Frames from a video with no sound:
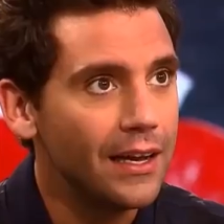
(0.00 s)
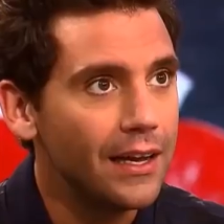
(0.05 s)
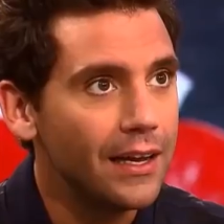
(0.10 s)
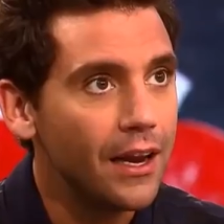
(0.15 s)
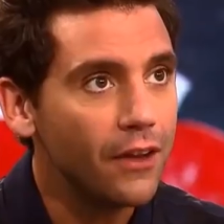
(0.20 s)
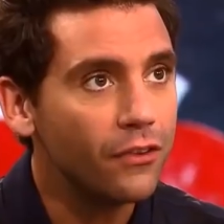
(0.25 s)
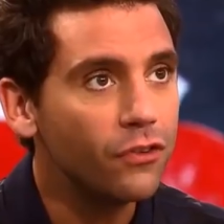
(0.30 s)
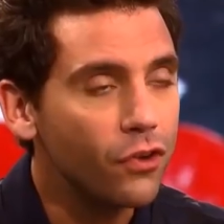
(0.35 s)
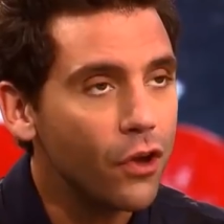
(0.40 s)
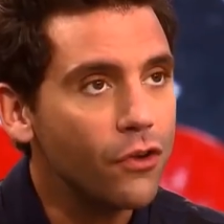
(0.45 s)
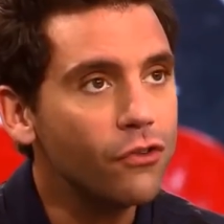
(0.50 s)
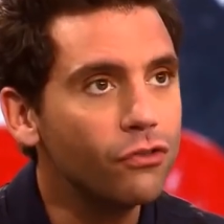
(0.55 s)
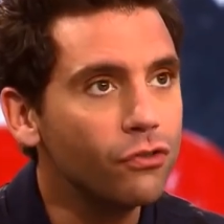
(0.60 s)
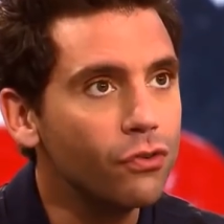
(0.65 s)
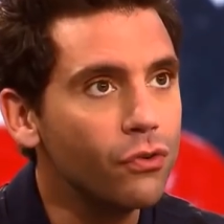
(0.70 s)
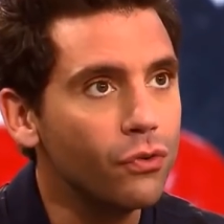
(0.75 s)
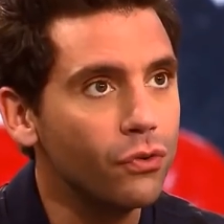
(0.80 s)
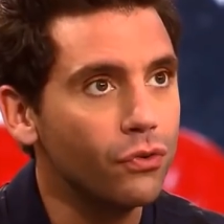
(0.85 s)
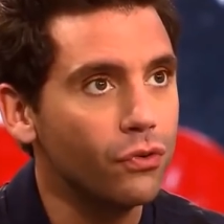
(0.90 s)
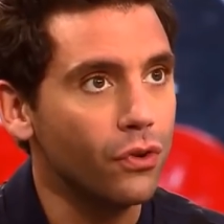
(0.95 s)
La seule
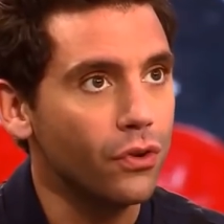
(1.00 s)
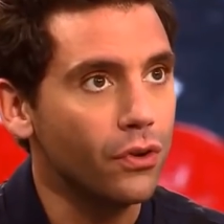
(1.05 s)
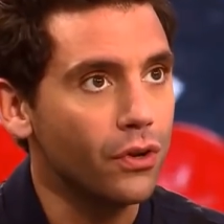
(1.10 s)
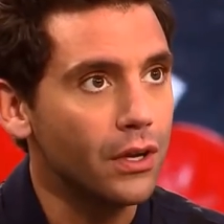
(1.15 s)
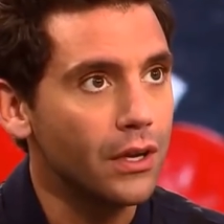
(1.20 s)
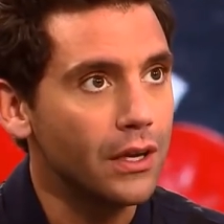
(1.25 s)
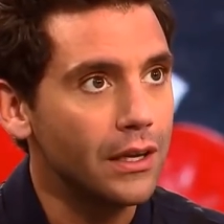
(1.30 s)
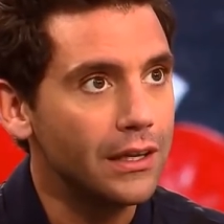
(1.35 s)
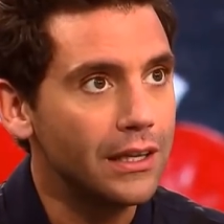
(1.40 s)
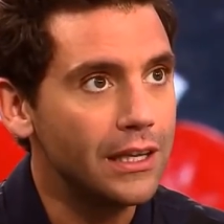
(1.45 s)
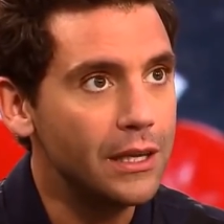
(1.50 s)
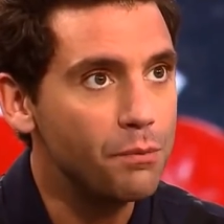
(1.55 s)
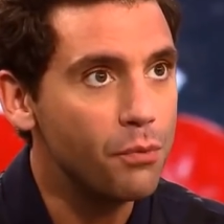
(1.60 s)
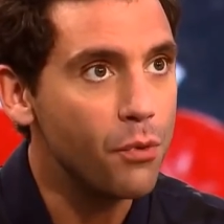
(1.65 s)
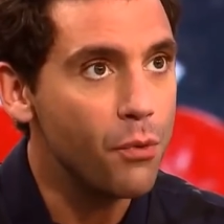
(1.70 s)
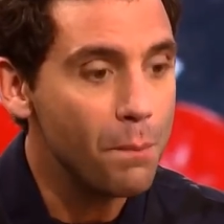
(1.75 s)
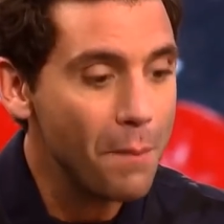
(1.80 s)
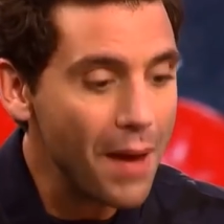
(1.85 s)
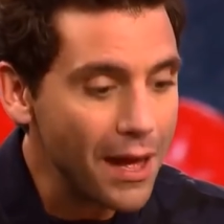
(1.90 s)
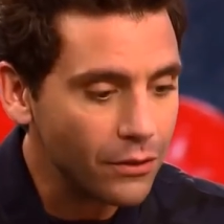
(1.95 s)
chose qui
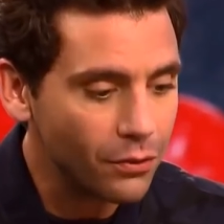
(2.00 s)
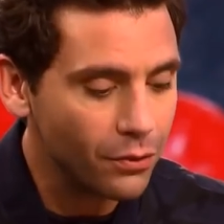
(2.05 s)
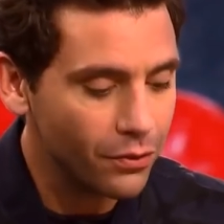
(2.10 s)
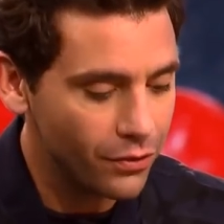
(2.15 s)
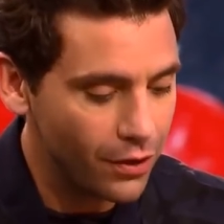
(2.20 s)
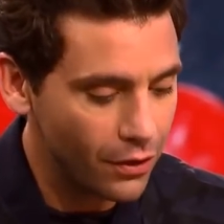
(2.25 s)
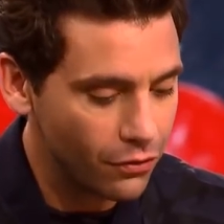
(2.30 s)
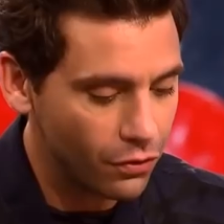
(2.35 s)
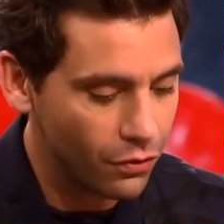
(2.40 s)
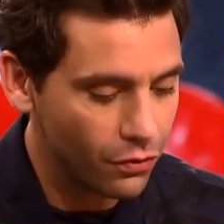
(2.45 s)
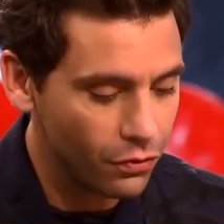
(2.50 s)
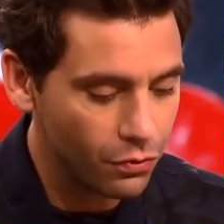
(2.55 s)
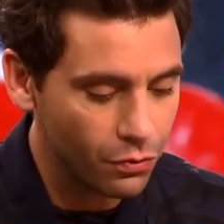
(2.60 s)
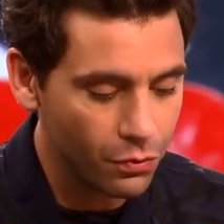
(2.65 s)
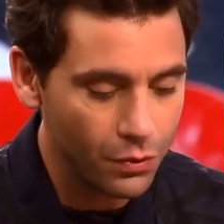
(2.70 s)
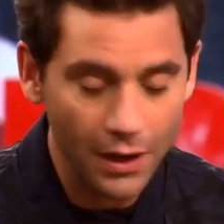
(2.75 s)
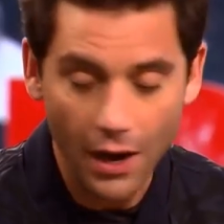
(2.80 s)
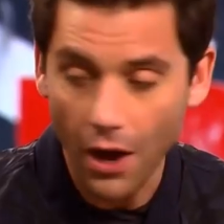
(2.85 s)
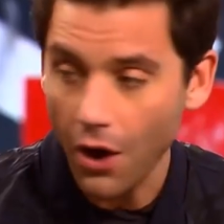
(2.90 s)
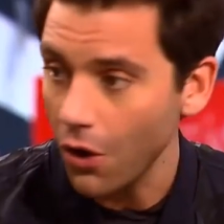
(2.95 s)
peut mettre cette
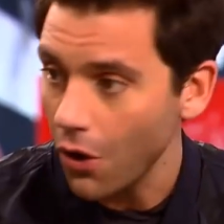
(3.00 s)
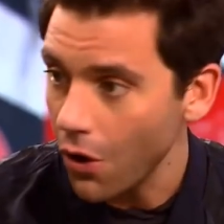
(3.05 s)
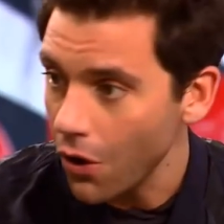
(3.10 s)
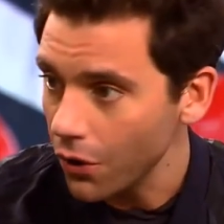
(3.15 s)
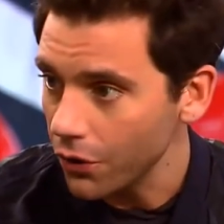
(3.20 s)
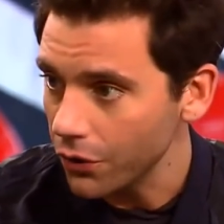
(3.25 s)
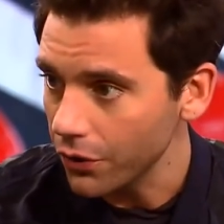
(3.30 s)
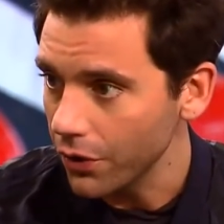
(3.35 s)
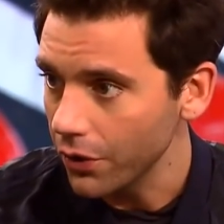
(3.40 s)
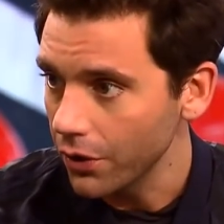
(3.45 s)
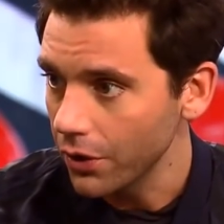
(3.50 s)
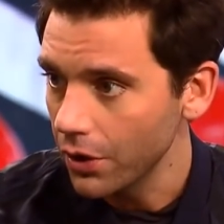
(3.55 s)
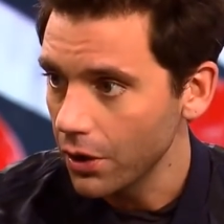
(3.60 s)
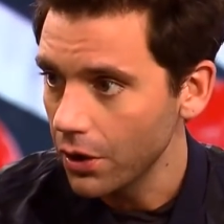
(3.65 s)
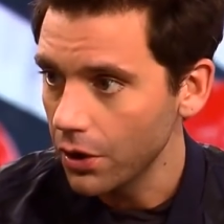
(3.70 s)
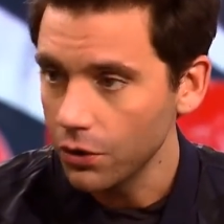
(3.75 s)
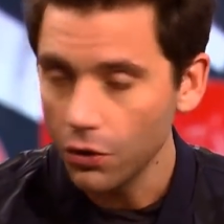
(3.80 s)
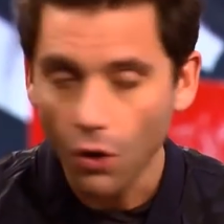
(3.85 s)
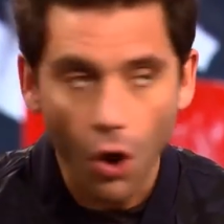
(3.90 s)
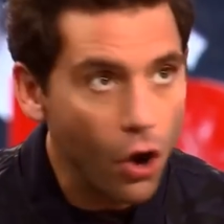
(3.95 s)
chanson et la rendre
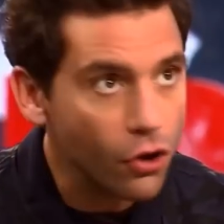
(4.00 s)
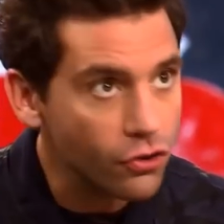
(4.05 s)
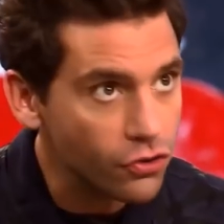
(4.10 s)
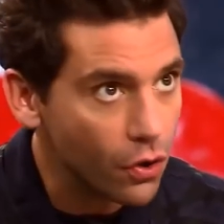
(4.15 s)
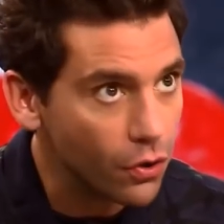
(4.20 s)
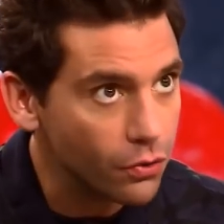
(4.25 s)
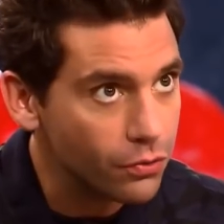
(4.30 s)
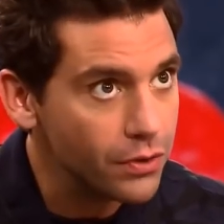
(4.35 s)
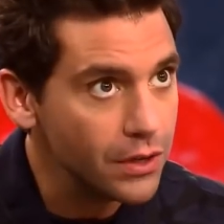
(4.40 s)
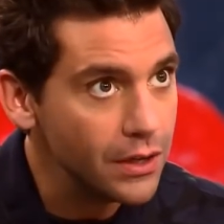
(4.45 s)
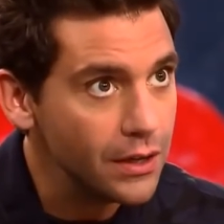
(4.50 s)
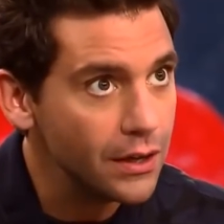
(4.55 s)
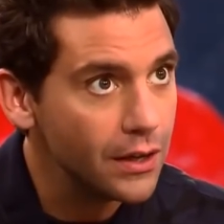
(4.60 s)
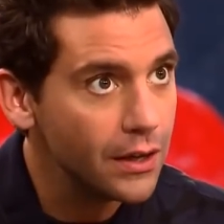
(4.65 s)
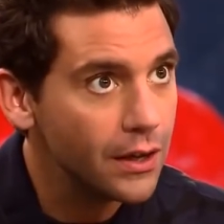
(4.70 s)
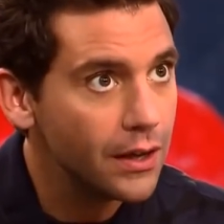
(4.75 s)
aujourd'hui,